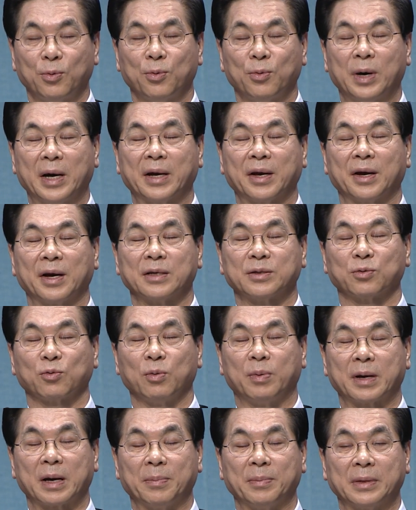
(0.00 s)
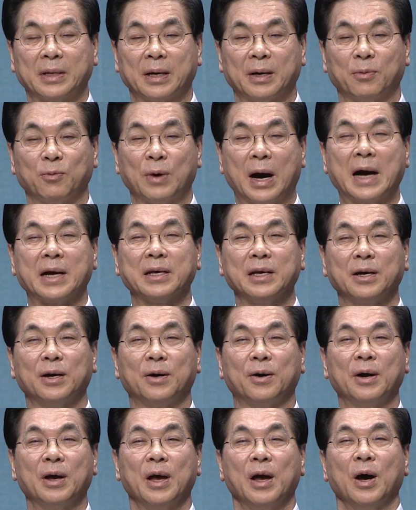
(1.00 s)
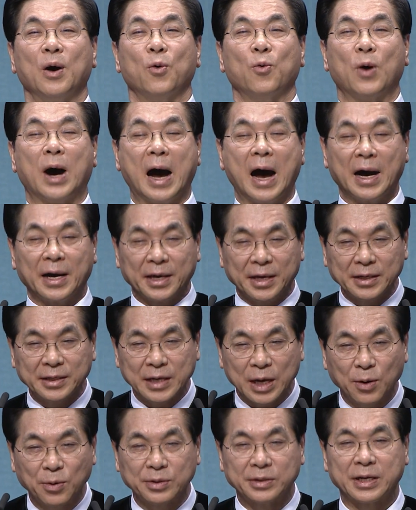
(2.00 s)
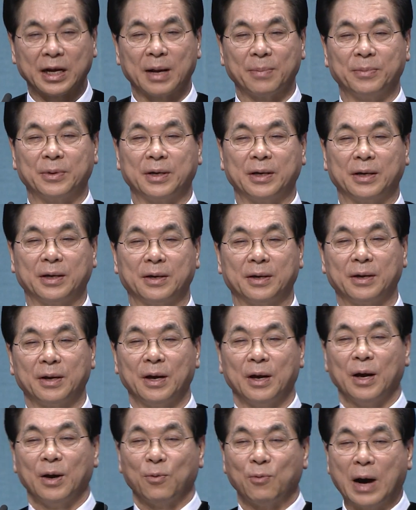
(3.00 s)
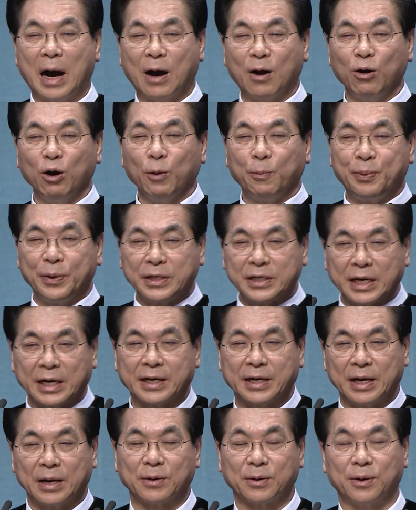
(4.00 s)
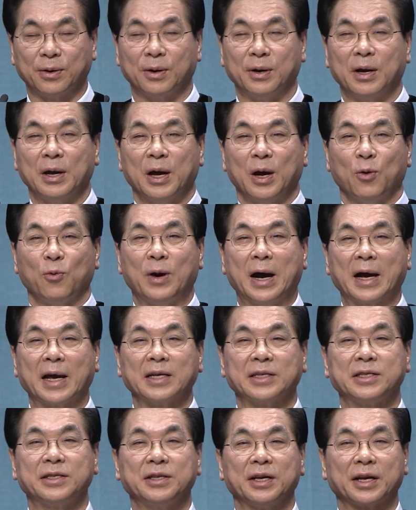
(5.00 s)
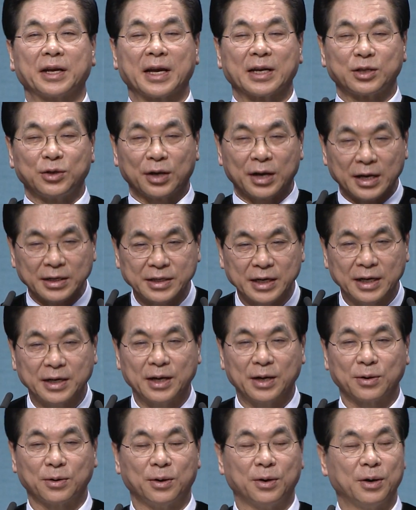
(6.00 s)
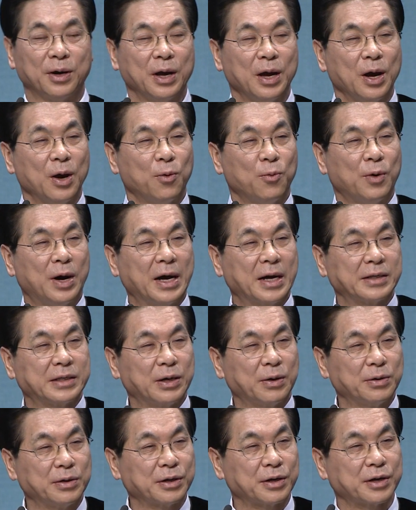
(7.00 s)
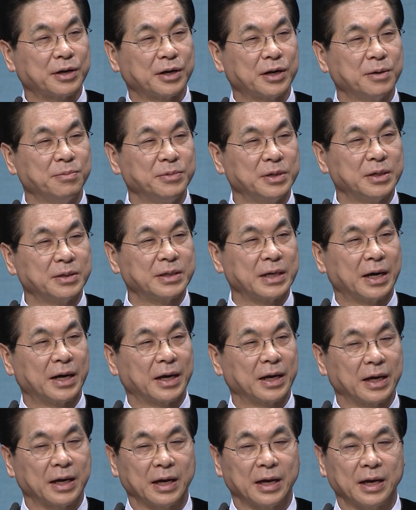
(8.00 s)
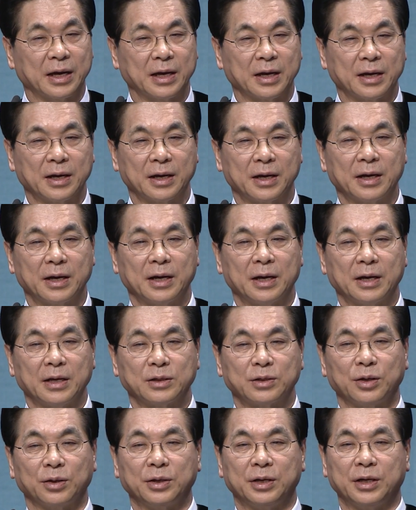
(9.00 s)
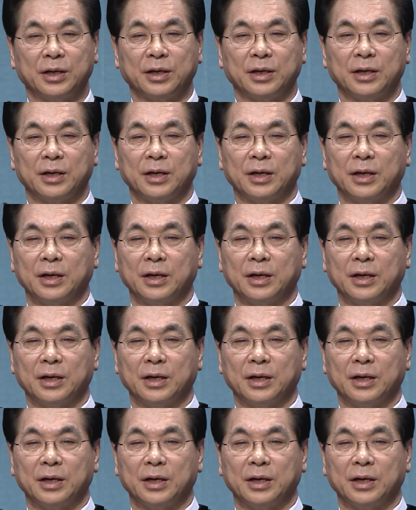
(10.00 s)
왕에 가서 고발합니다. 왕이요 왕이 세운 사람들이 왕을 높이지 아니하고 왕의 신들에게 절하지 아니하고 왕이 세운 금신상에게 저들이